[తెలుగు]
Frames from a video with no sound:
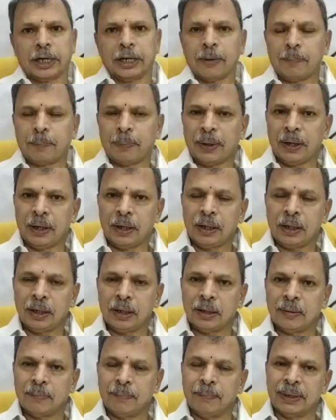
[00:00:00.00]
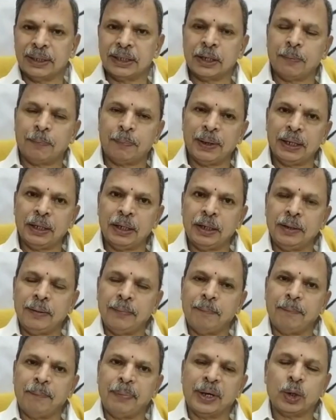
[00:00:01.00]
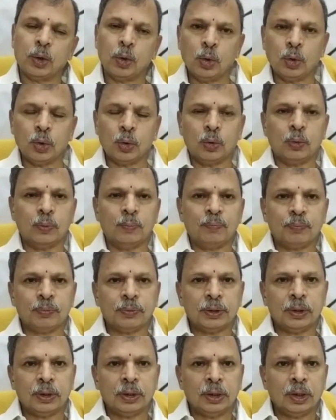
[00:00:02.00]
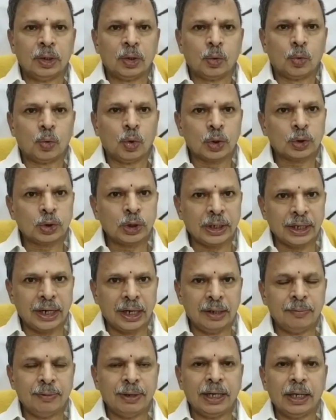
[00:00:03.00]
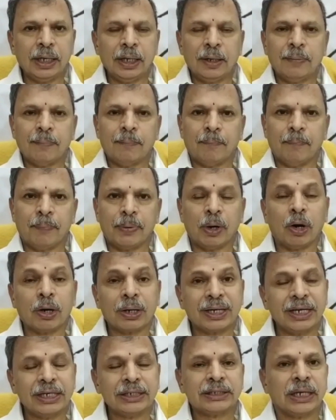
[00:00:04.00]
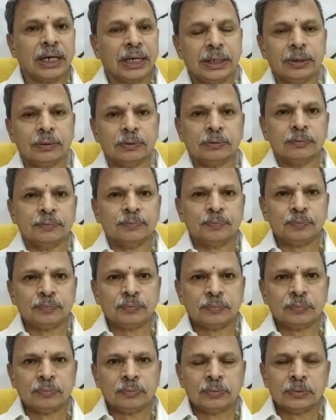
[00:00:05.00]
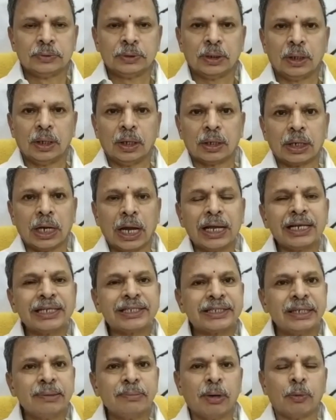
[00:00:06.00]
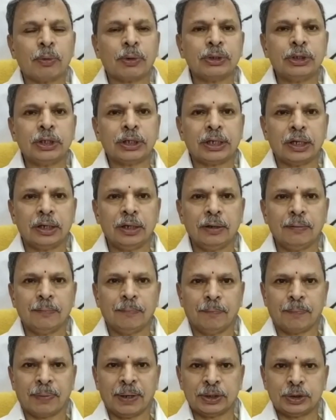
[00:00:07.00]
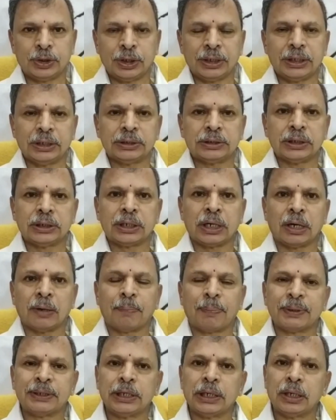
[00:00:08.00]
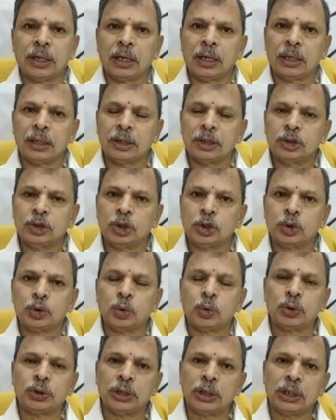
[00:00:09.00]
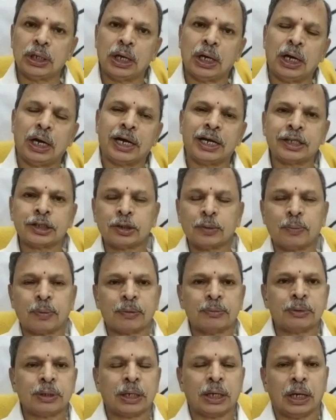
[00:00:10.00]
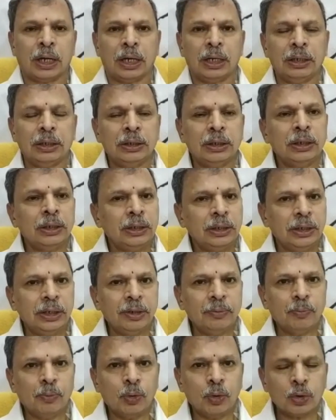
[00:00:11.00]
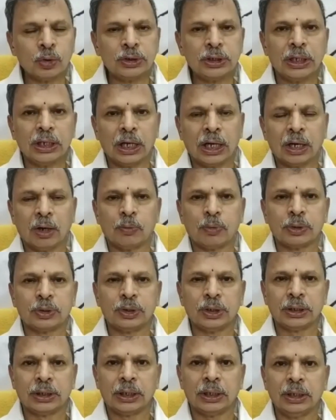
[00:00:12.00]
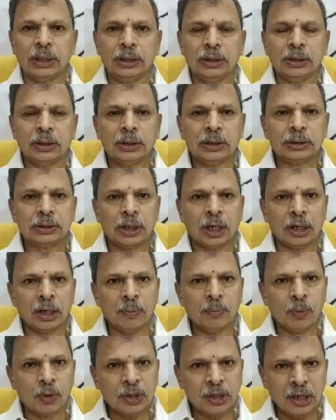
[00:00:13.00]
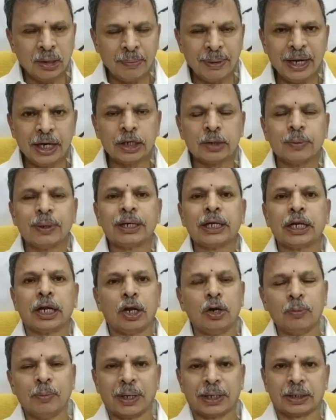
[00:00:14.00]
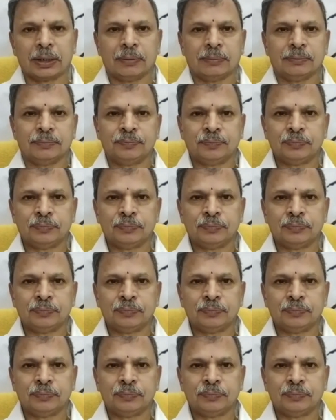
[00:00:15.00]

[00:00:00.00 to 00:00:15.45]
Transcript: కడప మదనపల్లి బెంగళూరు కొత్త రైల్వే బ్రాడ్గేజ్ లైను రాయలసీమ అభివృద్ధికి ప్రత్యేకించి కడప జిల్లా చిత్తూరు జిల్లా అనంతపురం జిల్లా ఈ మూడు జిల్లాల అభివృద్ధికి చాలా ముఖ్యమైనటువంటి రైలు మార్గం